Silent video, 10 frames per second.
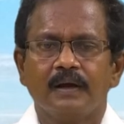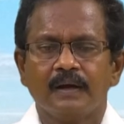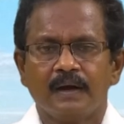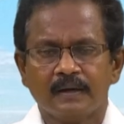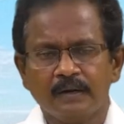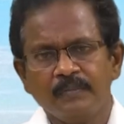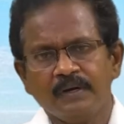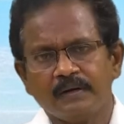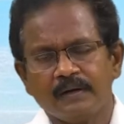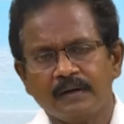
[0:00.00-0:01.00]
ஆக அறம்
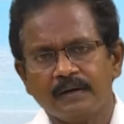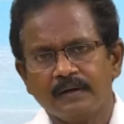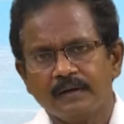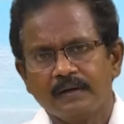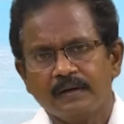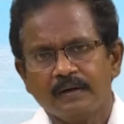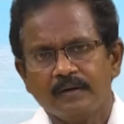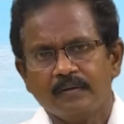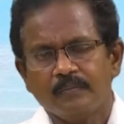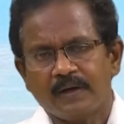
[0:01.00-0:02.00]
என்றால்
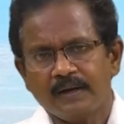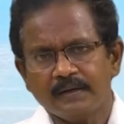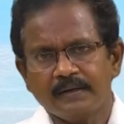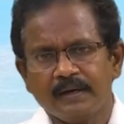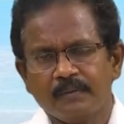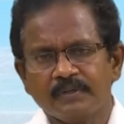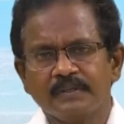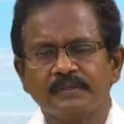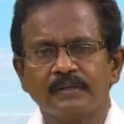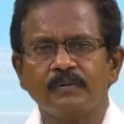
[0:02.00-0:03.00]
பல்லக்கில்
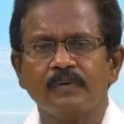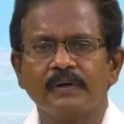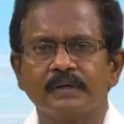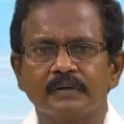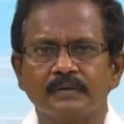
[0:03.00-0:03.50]
அமர்ந்து செல்பவன்